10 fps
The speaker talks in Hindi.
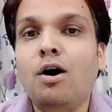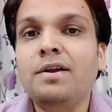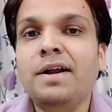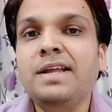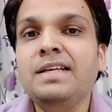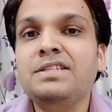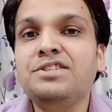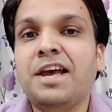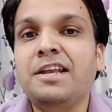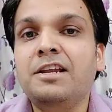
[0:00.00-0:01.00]
ऑलरेडी इस
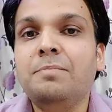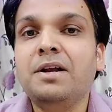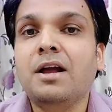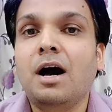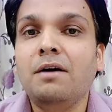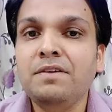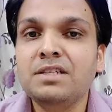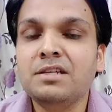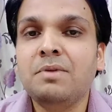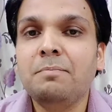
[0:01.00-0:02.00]
चैनल पर काफ़ी
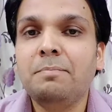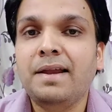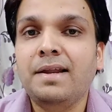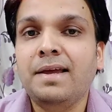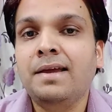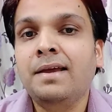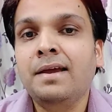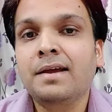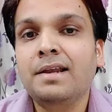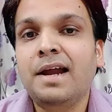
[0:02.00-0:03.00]
समय पहले
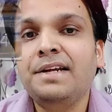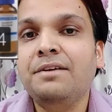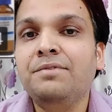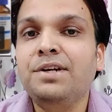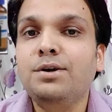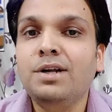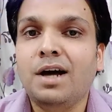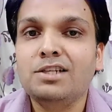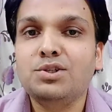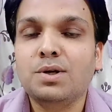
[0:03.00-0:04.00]
क्लैडियम वीडियो
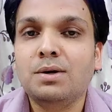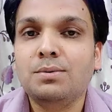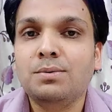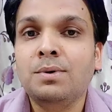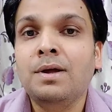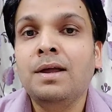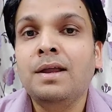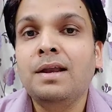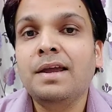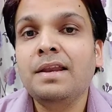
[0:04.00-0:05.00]
डाल चुका हूँ
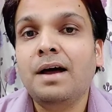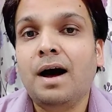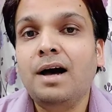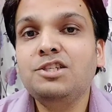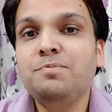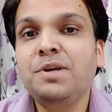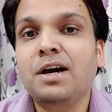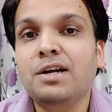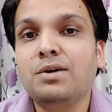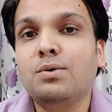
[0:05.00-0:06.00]
लेकिन आज भी
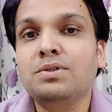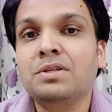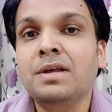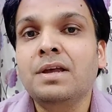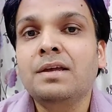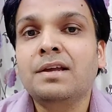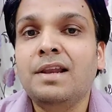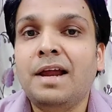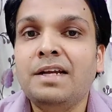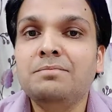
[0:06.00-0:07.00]
हर रोज़
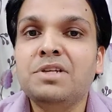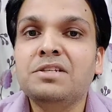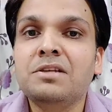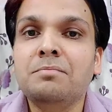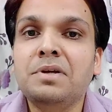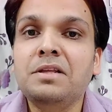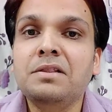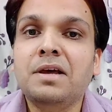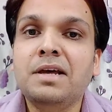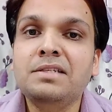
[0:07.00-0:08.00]
क्लैडियम से
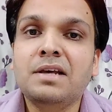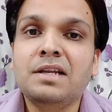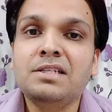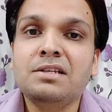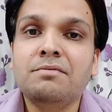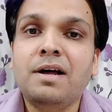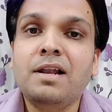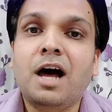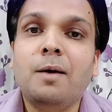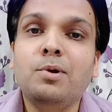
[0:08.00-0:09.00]
संबंधित कई सारे सवाल
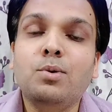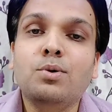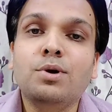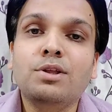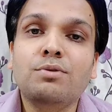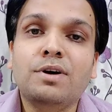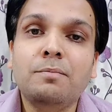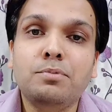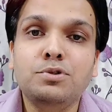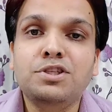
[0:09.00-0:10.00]
आप लोगों के द्वारा
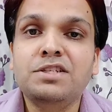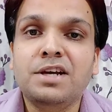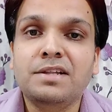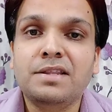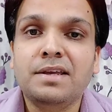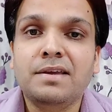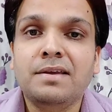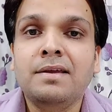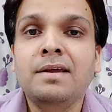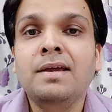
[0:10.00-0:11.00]
पूछे जाते
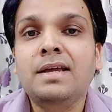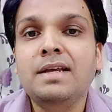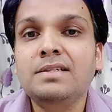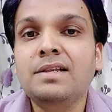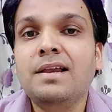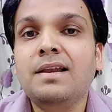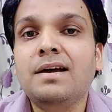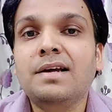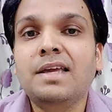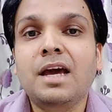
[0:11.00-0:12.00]
हैं इसलिए
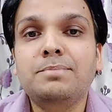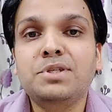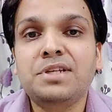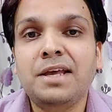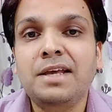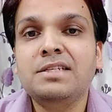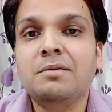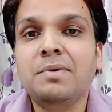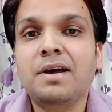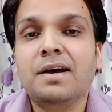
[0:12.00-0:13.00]
लगा कि अब सही
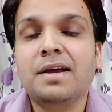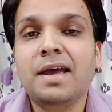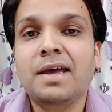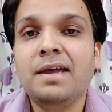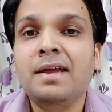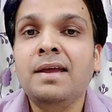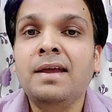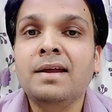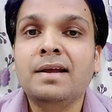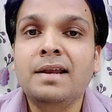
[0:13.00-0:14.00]
समय आ गया है
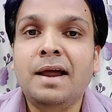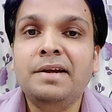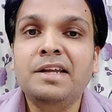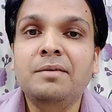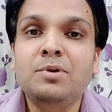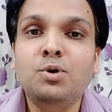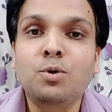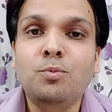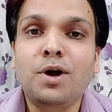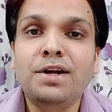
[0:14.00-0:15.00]
क्लैडियम
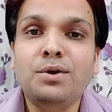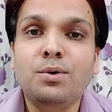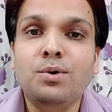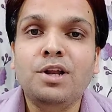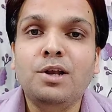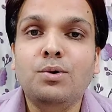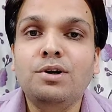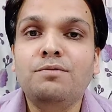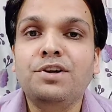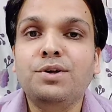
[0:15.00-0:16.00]
2.0
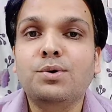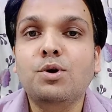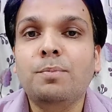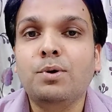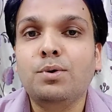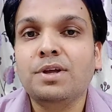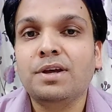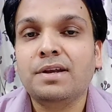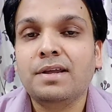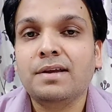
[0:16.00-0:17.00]
रिलोड वीडियो को अपलोड
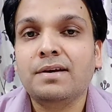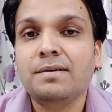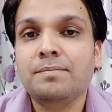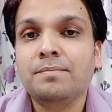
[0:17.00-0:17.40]
करने का